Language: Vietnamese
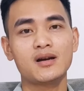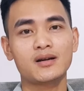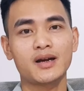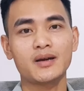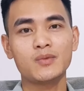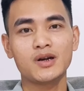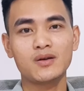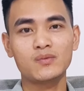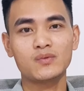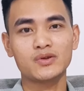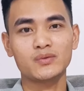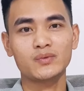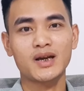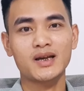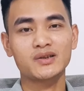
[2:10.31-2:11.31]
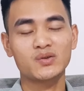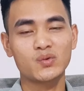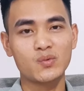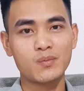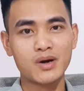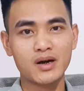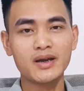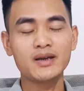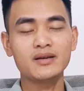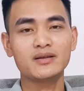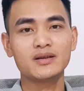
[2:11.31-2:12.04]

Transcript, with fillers: uh, cái blog của chúng ta dù mới